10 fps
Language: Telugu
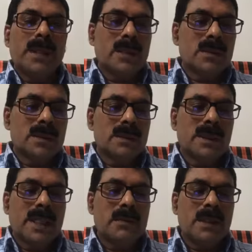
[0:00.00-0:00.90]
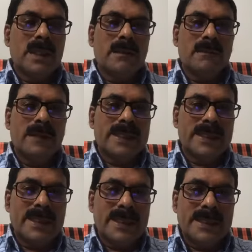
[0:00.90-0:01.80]
మనం దానివల్ల
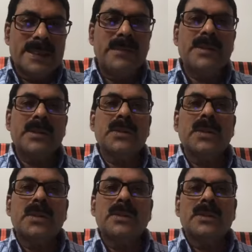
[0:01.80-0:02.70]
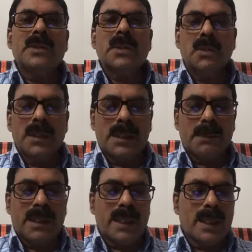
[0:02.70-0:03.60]
వ్యక్తిగత జీవితంలోనూ
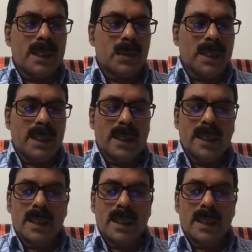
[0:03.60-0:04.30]
వృత్తిపరంగా కూడా